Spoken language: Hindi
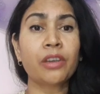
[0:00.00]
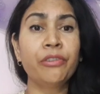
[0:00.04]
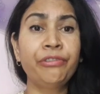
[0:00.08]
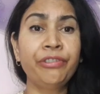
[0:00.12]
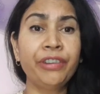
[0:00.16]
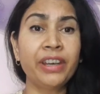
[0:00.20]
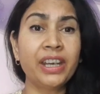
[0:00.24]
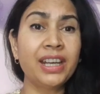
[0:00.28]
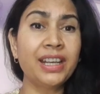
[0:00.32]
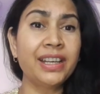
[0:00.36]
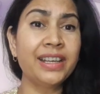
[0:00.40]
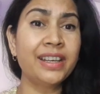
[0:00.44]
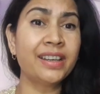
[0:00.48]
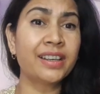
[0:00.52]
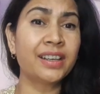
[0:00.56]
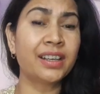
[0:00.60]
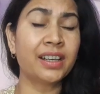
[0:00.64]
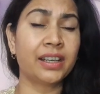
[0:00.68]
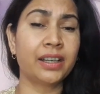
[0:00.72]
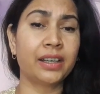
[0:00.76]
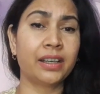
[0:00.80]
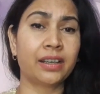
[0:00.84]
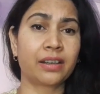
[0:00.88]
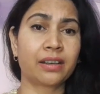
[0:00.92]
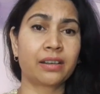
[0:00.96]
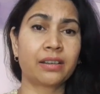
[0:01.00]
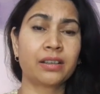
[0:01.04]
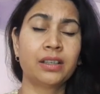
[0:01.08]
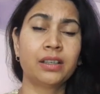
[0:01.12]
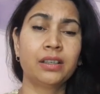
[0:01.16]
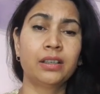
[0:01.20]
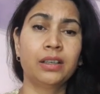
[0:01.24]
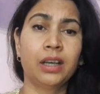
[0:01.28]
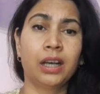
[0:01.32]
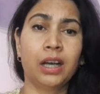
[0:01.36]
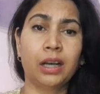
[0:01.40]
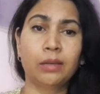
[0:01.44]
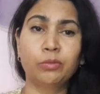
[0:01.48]
फेलियर का डर
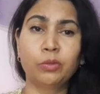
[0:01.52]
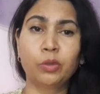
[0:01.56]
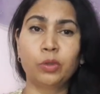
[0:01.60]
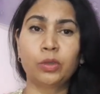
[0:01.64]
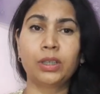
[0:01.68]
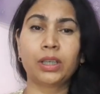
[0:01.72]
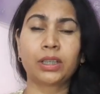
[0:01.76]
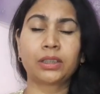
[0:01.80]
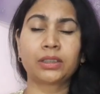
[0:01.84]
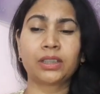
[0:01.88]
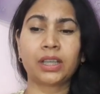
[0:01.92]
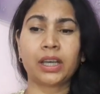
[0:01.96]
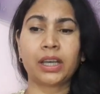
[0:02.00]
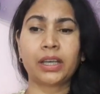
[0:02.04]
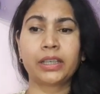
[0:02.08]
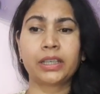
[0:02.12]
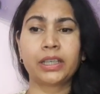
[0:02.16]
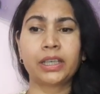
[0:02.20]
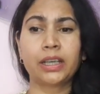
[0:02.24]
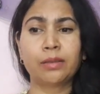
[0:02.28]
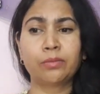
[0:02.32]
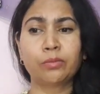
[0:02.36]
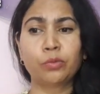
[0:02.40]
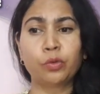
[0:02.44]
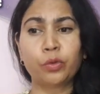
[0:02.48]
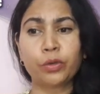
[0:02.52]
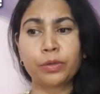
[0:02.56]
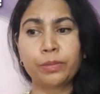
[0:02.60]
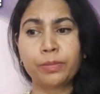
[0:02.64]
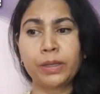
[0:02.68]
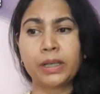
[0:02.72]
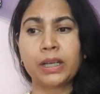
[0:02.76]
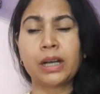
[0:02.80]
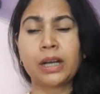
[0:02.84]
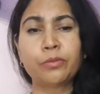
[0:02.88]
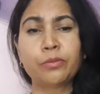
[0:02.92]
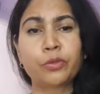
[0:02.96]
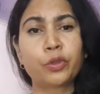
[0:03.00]
हमको लगता है कि हम कोई
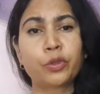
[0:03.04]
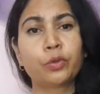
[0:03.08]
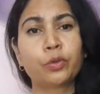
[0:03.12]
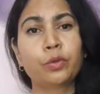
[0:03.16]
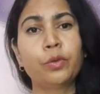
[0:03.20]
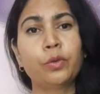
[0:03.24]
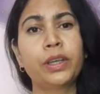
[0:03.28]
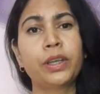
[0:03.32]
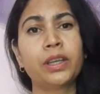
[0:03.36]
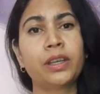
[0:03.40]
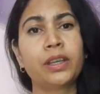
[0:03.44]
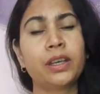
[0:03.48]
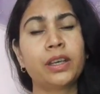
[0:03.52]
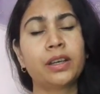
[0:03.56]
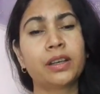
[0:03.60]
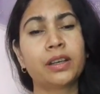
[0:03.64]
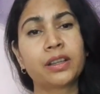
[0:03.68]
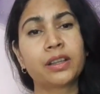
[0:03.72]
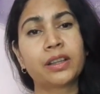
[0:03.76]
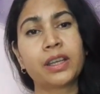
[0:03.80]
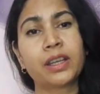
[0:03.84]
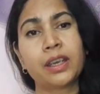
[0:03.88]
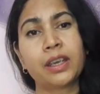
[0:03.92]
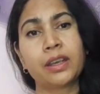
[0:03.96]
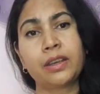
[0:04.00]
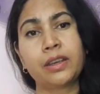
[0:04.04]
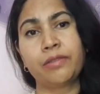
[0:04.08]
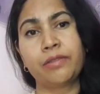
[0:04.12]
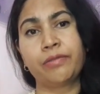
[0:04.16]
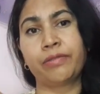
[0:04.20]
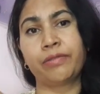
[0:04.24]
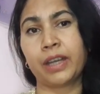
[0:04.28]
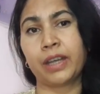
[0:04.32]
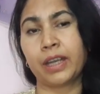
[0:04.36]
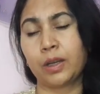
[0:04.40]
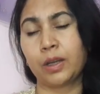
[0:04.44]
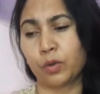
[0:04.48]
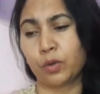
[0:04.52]
भी काम शुरू ही नहीं करते हैं कि
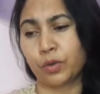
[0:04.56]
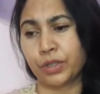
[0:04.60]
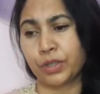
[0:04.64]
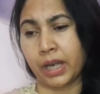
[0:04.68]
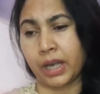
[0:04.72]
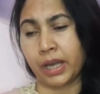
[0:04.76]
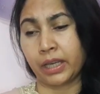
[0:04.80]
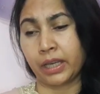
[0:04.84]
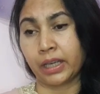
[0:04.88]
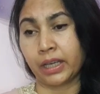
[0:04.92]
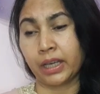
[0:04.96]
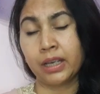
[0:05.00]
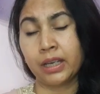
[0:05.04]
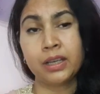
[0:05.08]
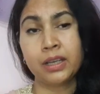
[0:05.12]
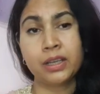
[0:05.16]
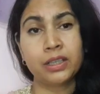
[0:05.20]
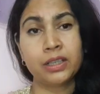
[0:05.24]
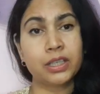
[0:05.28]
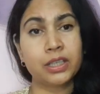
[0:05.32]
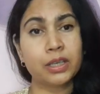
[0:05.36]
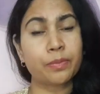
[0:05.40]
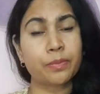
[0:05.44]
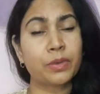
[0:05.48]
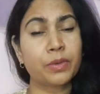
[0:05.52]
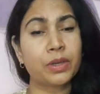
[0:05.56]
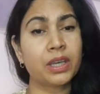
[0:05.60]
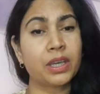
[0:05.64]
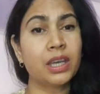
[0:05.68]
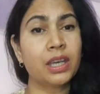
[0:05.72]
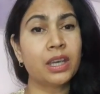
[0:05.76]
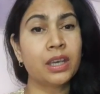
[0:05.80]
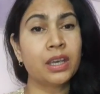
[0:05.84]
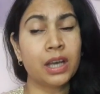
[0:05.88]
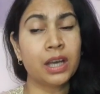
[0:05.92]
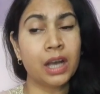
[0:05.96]
फेल हो जाएंगे जबकि